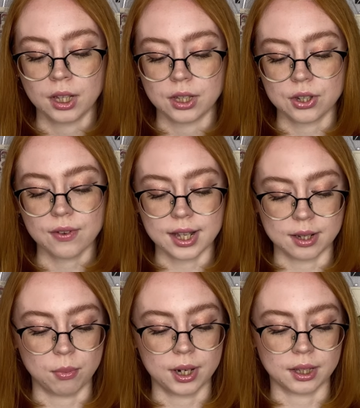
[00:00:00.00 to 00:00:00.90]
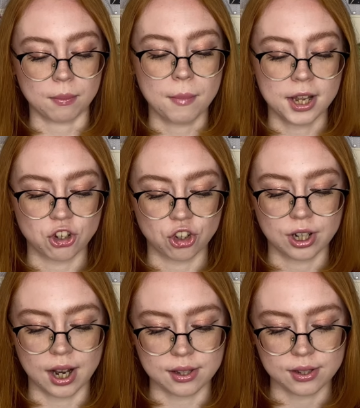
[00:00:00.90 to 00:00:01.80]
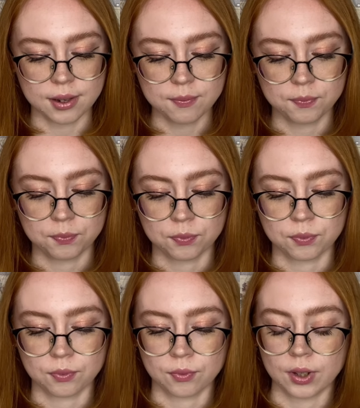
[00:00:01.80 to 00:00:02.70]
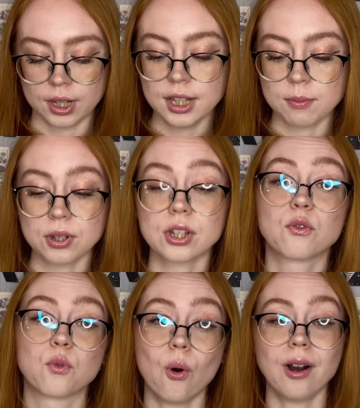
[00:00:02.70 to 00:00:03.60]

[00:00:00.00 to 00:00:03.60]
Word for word: Называется бренд Magic Casa и написано For